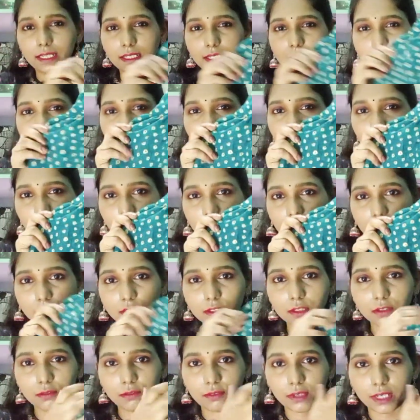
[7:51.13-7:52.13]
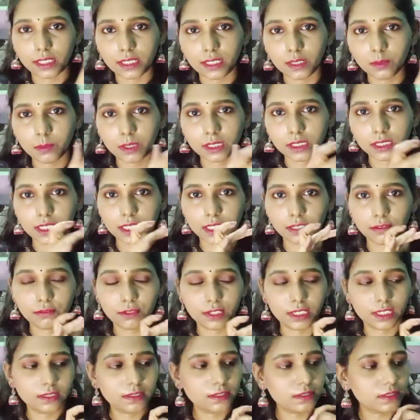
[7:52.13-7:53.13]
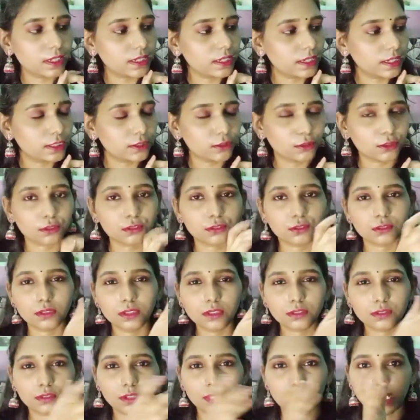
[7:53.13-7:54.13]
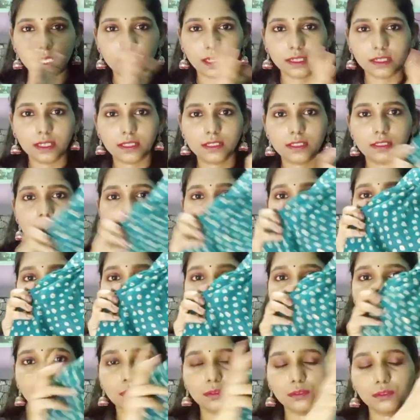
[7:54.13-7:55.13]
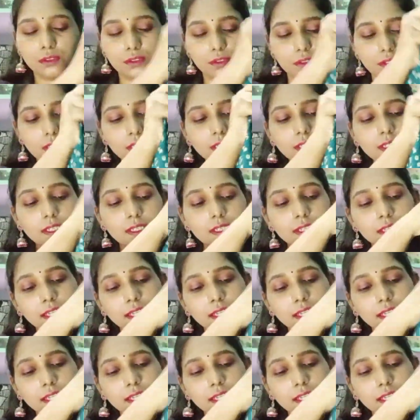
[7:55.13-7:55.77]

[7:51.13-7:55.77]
నైరా కట్ అనమాట సో ఫ్రంట్ మనకి ఇలా ఫ్రిల్ స్టైల్ అయితే వస్తుంది సో నైరా కట్ స్టైల్ అయితే ఉంటుంది